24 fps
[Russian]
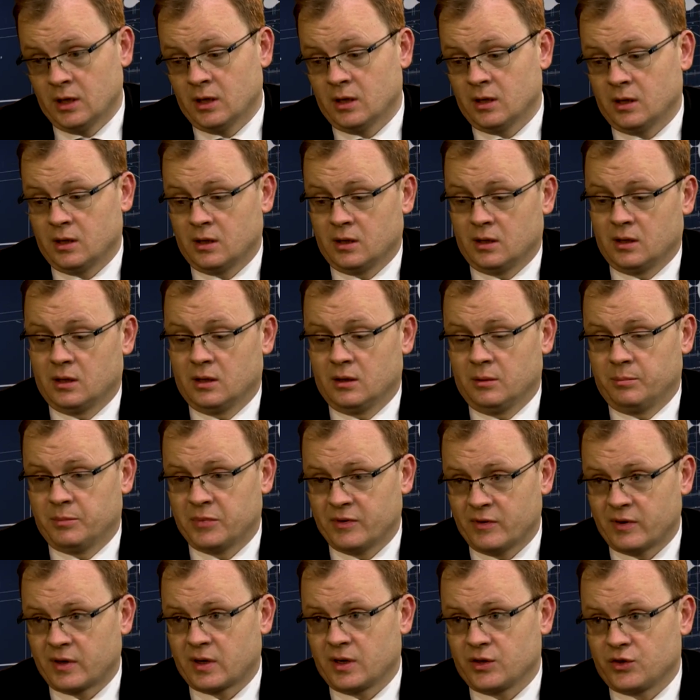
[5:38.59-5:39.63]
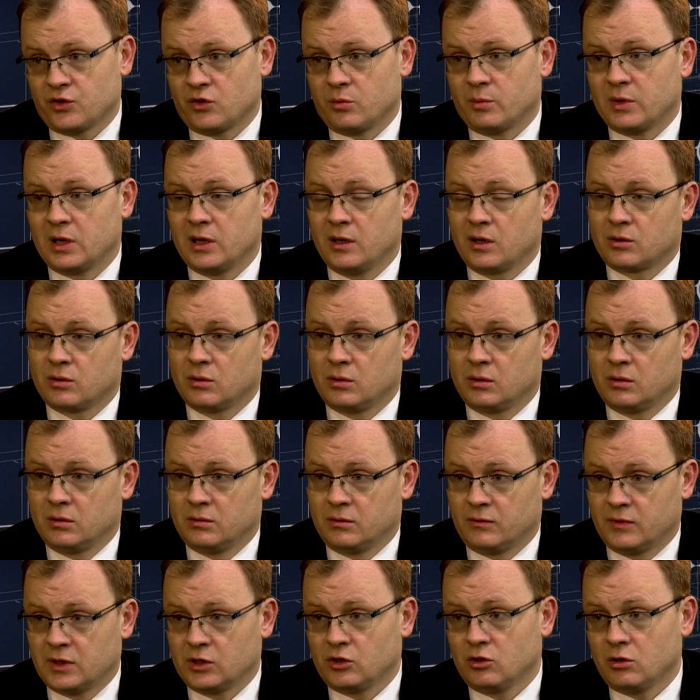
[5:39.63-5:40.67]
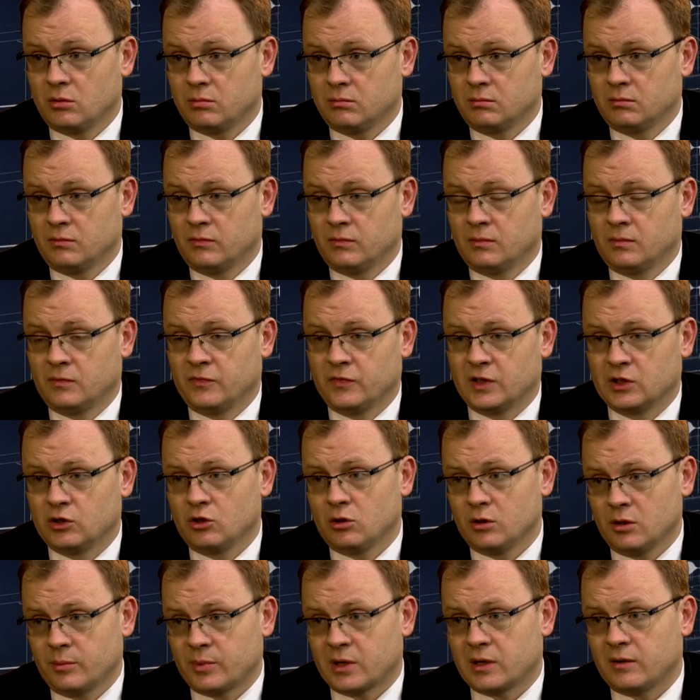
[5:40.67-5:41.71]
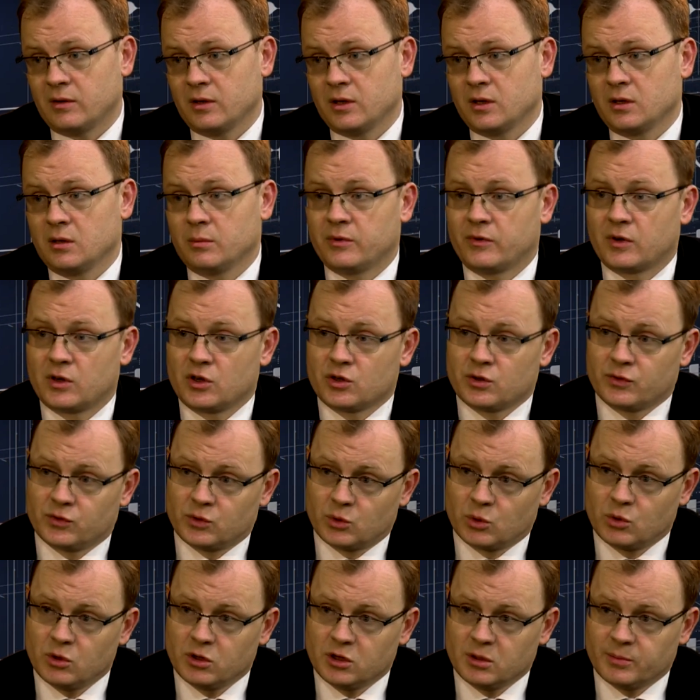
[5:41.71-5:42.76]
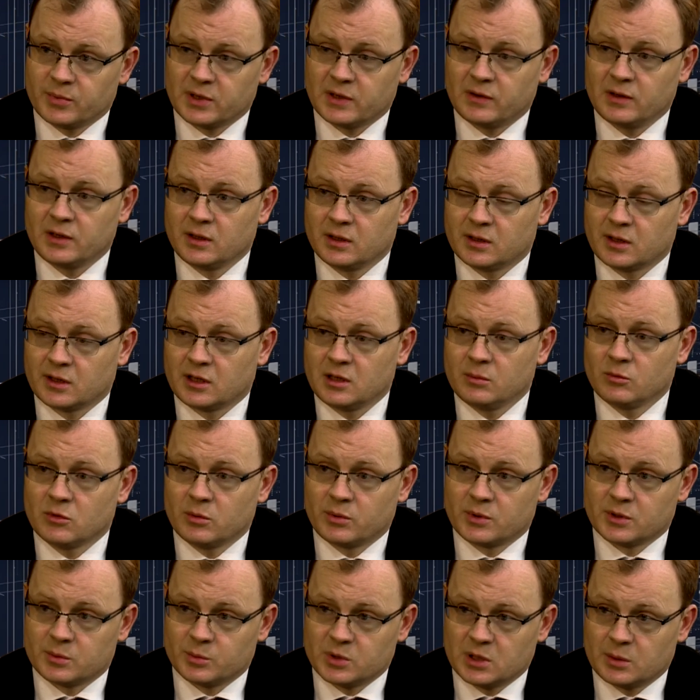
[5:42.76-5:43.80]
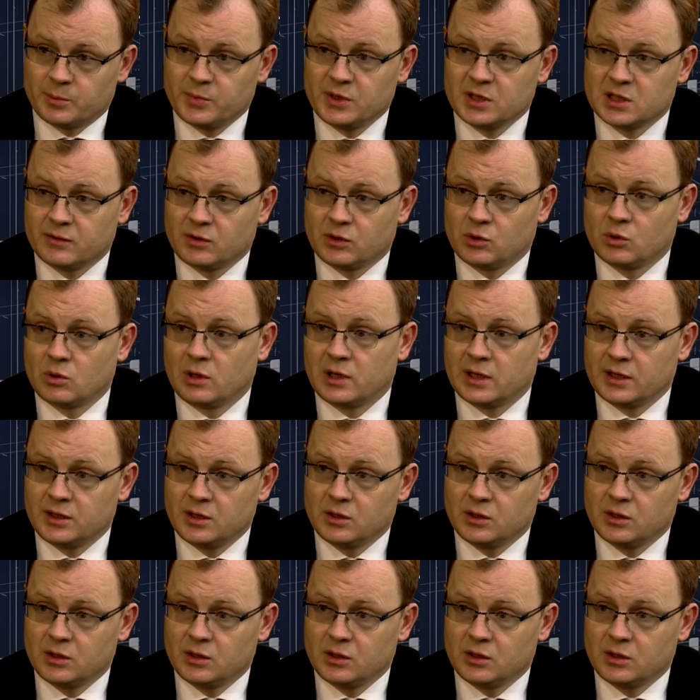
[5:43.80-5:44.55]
э, поворачивать молекулу в одном в одном направлении, поворачивать в другое направление, таким образом записывать 0,1.